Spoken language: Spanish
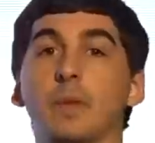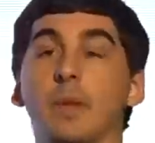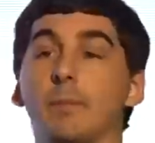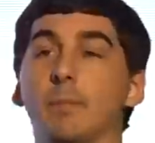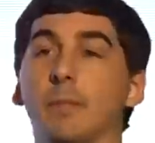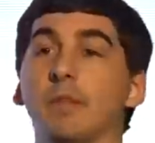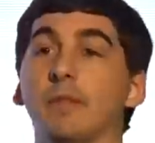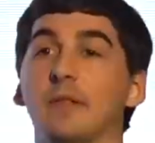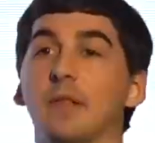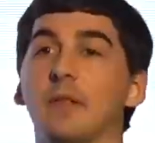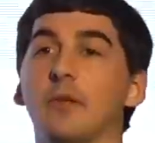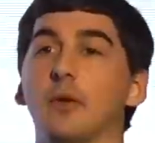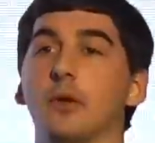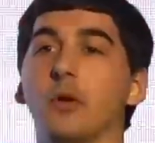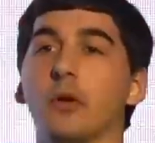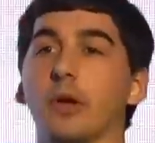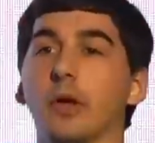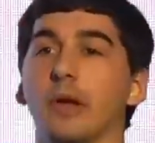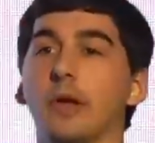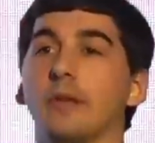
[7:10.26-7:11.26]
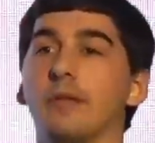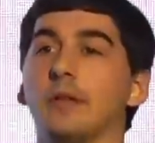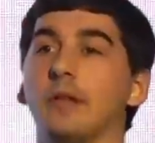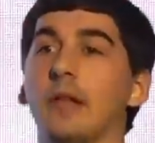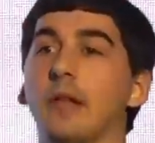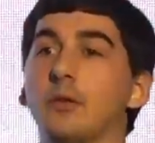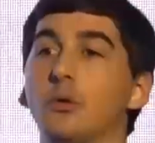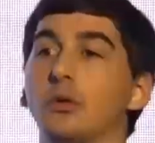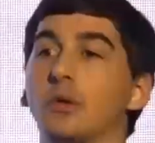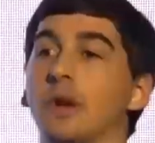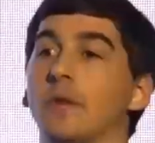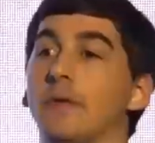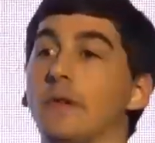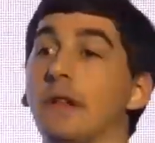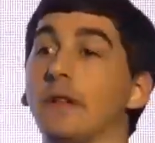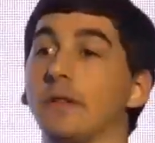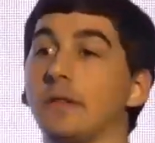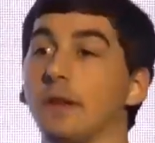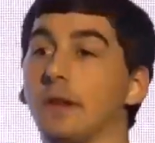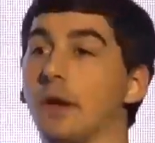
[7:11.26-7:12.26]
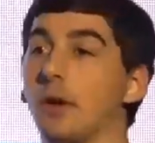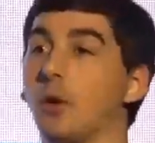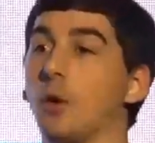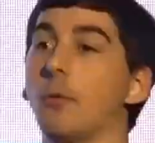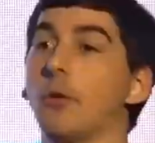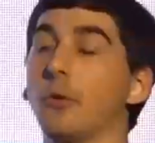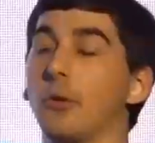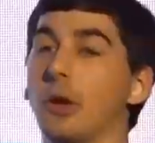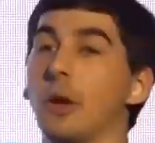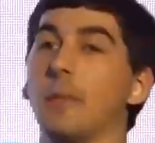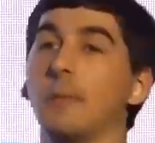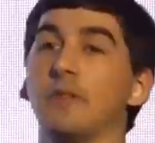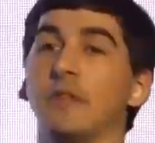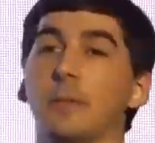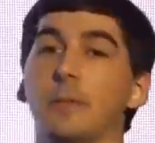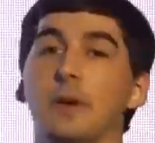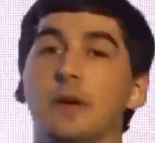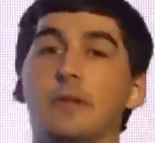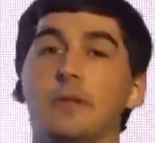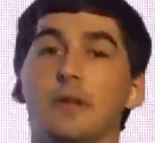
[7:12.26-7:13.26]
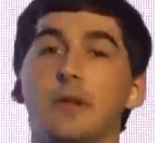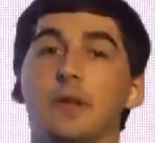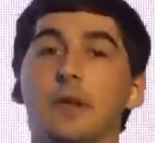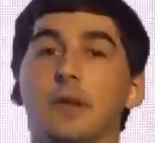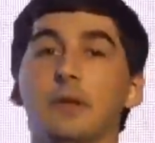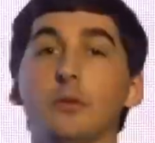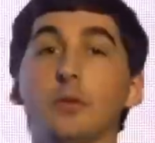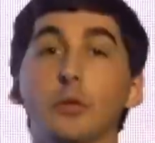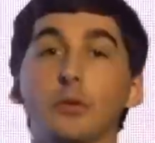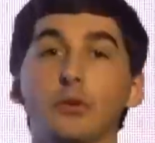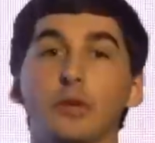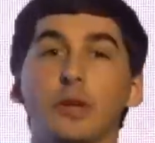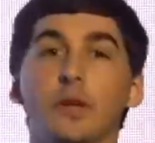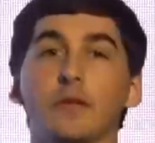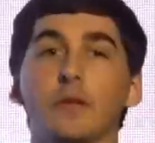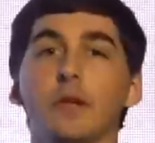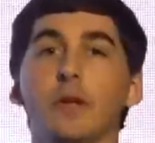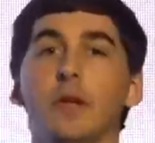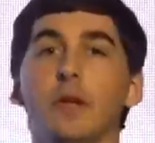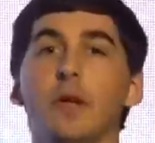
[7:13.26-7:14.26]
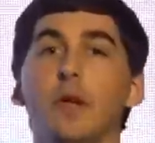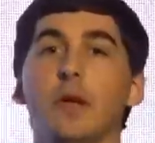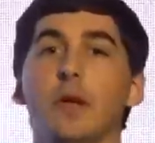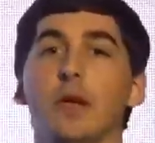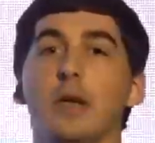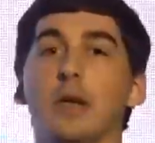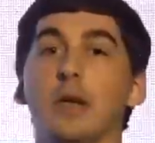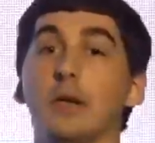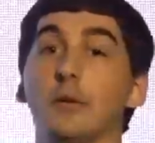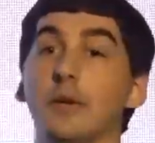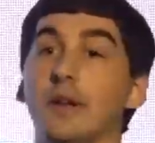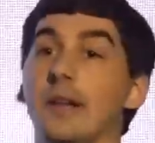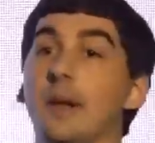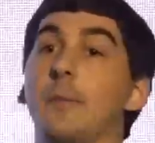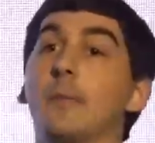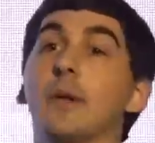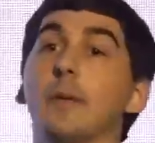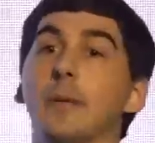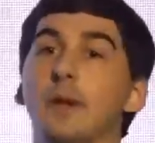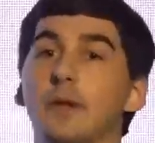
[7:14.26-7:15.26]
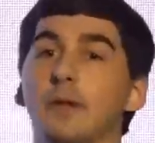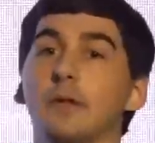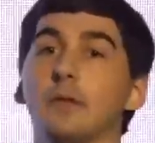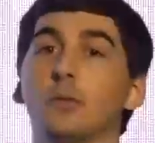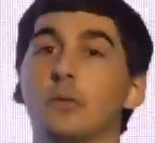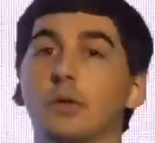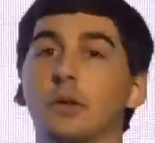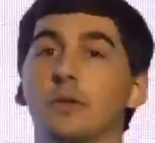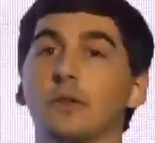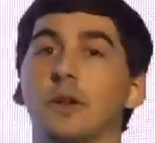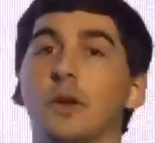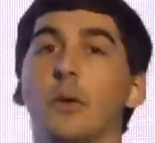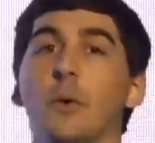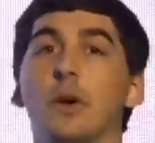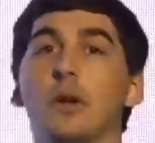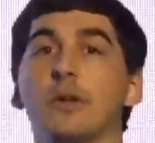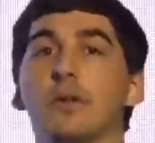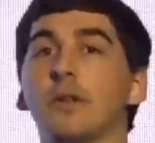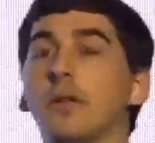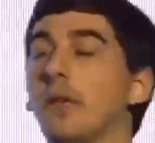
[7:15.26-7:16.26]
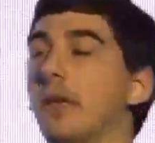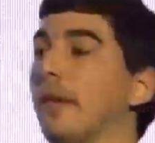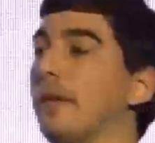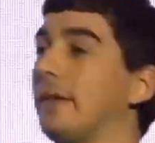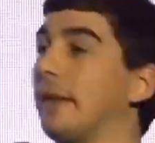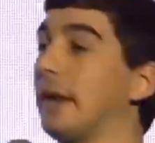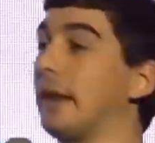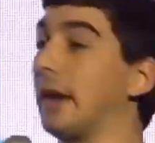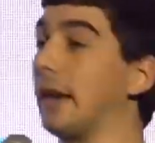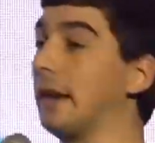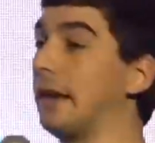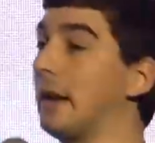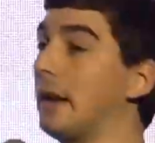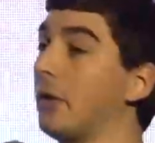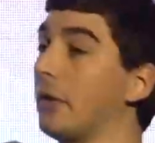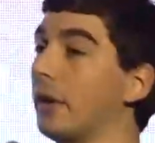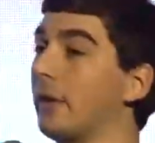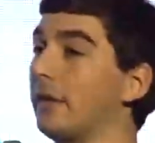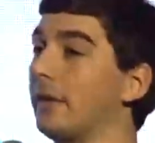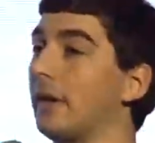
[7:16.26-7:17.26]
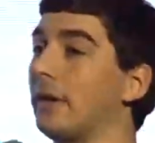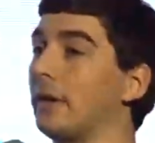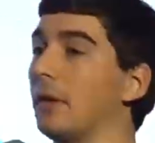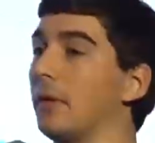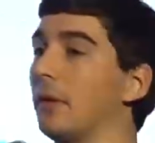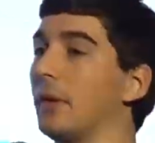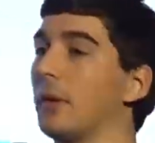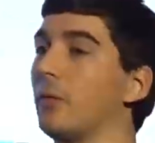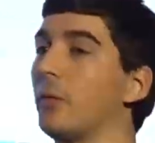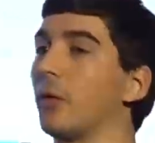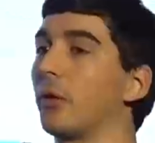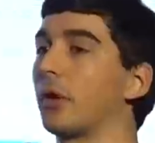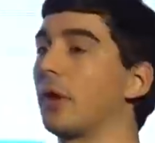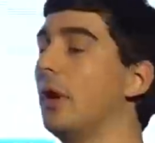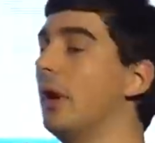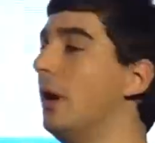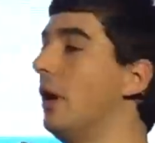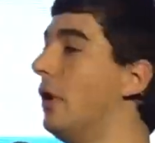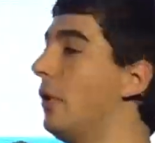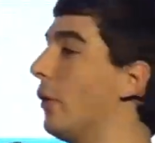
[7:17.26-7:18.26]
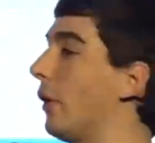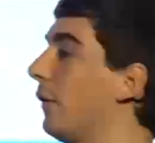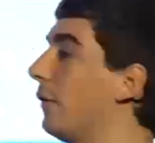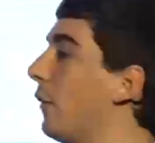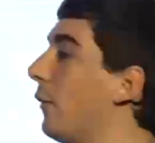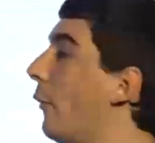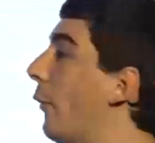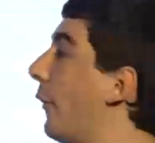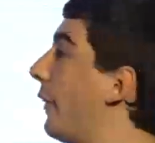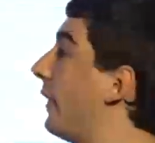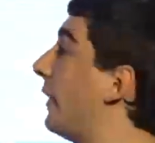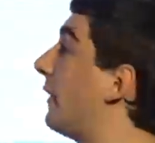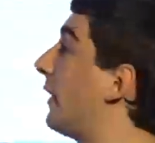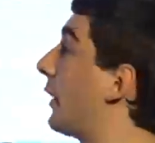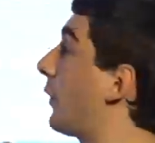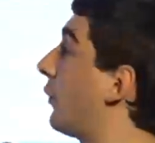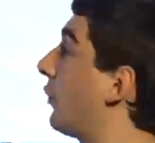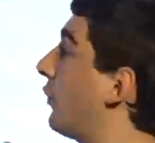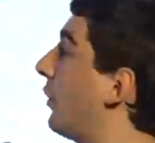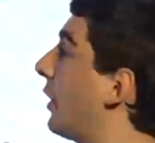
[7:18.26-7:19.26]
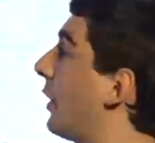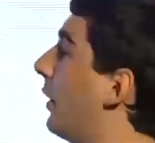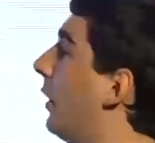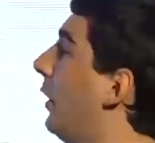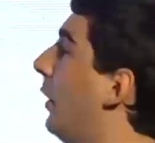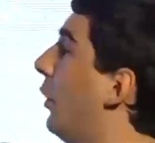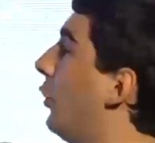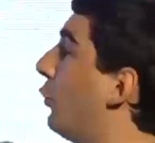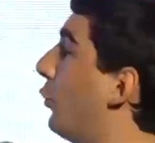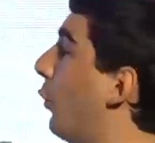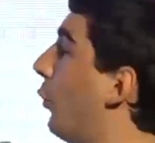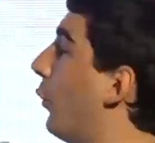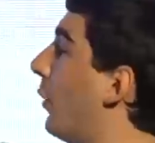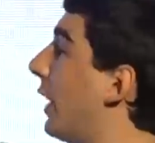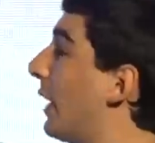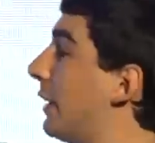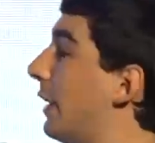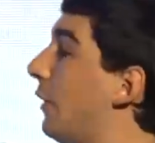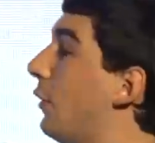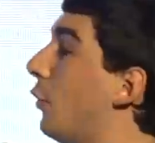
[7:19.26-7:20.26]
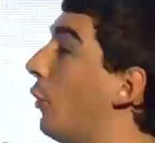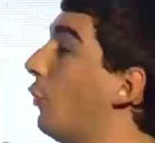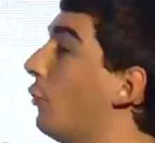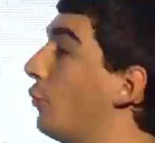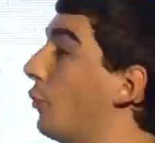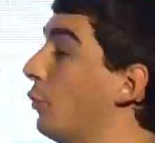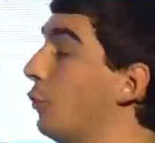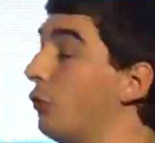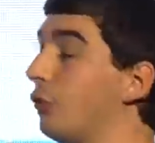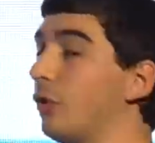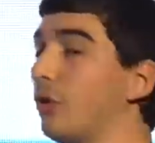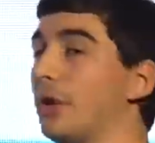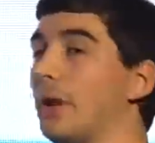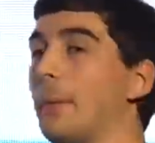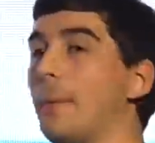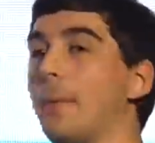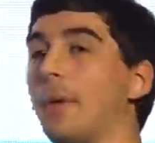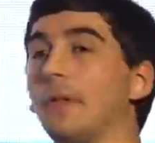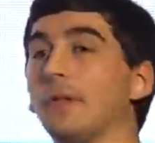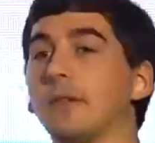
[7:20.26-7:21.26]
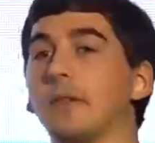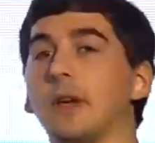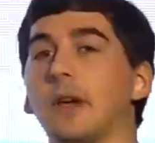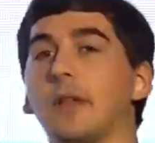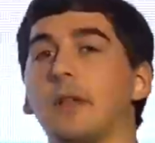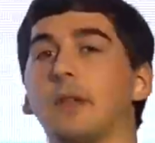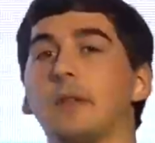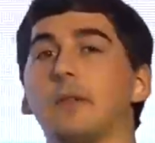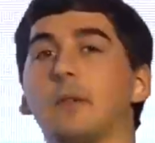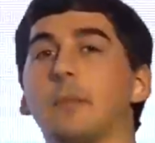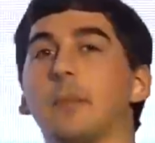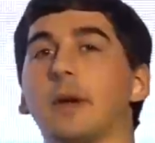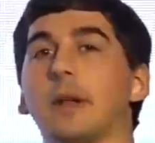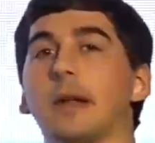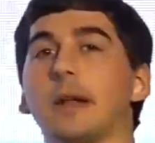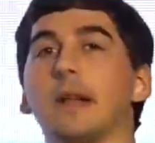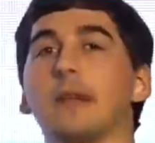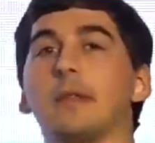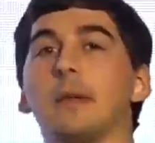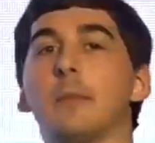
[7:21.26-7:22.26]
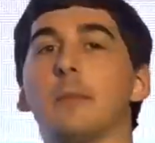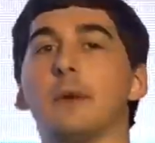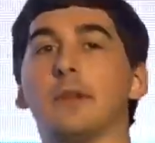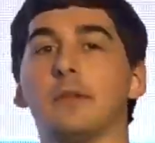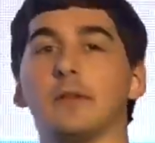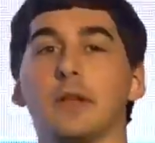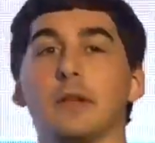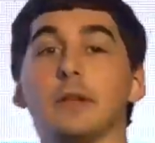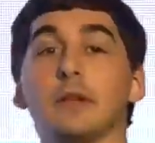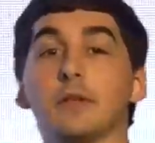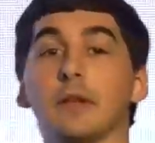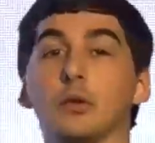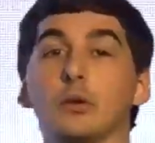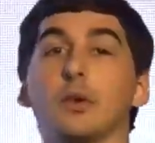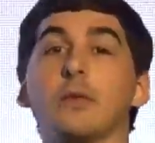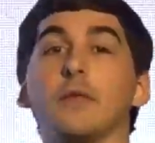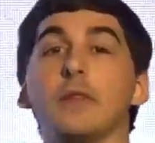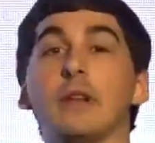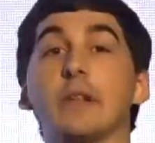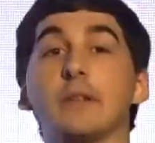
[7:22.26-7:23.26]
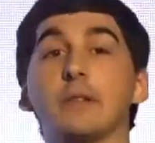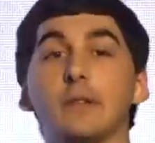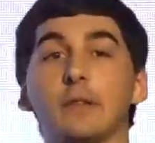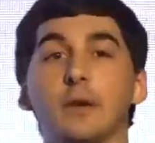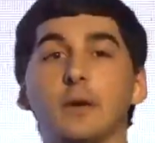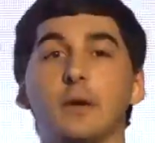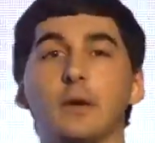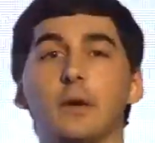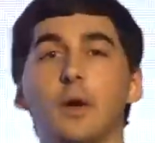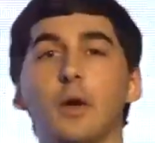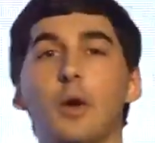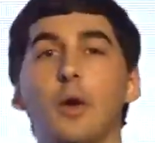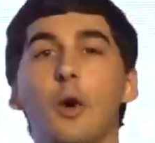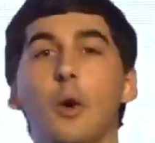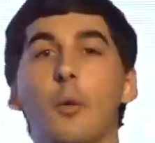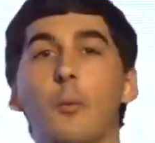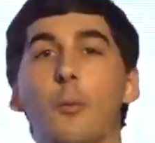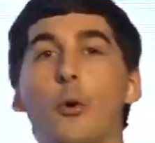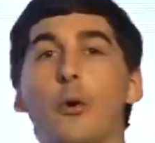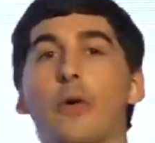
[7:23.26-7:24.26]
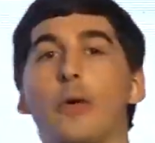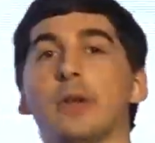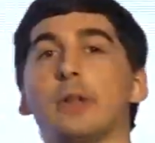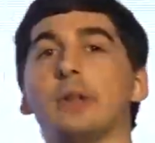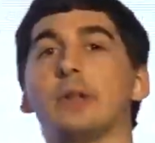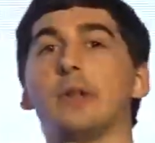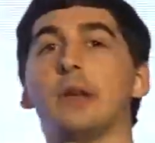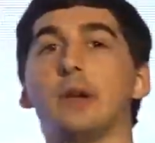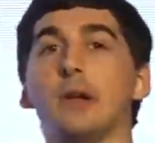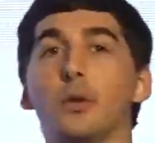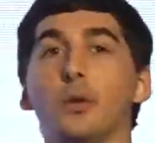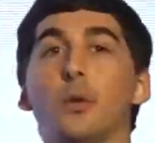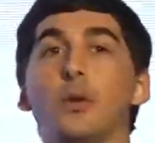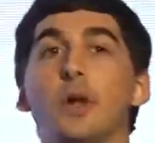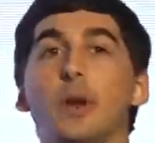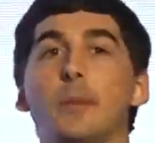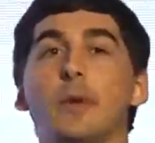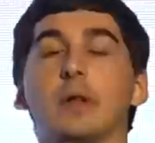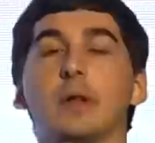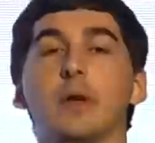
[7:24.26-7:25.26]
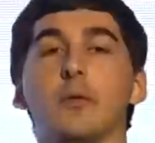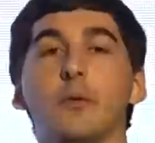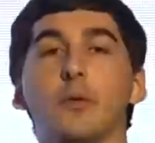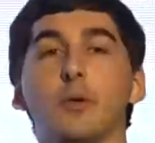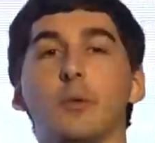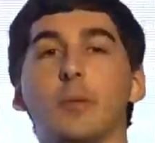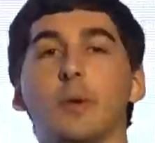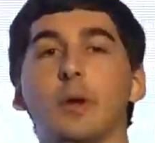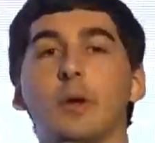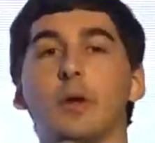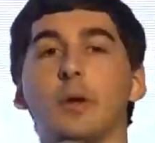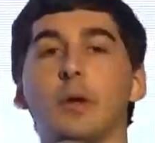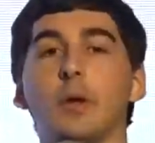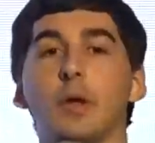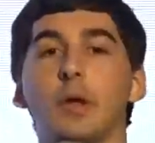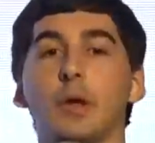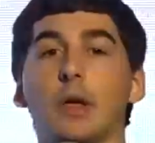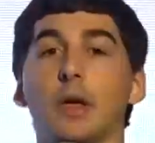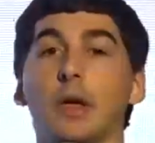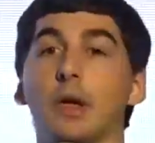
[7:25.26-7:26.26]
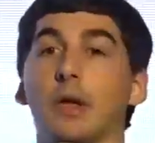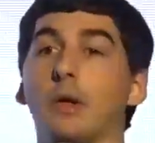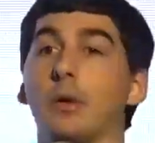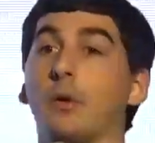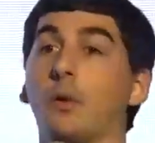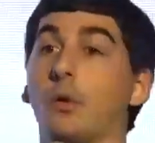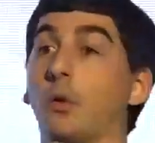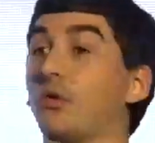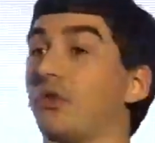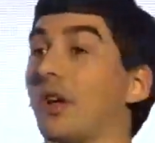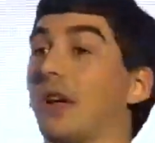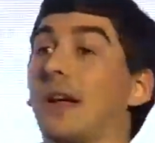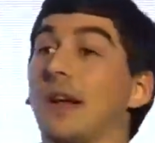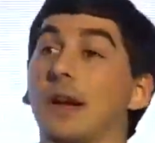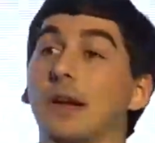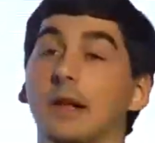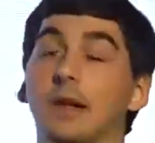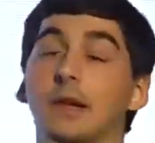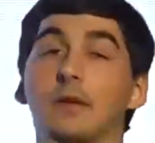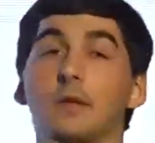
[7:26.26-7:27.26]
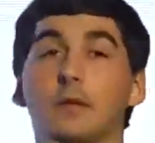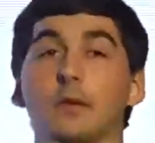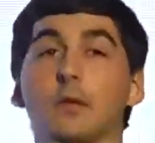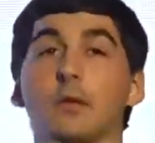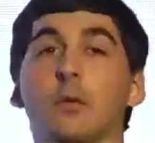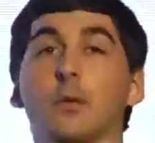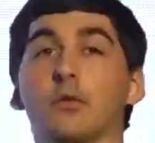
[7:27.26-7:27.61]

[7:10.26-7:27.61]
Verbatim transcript: pensando en lo que es la industria financiera como una de las principales industrias eh, y una de las primeras industrias en las cuales se genera lo que es este framework, lo que hizo fue desarrollar todo un catálogo de soluciones pensadas para que las empresas del sector financiero puedan tener una plataforma que, cuyas cargas, ¿no?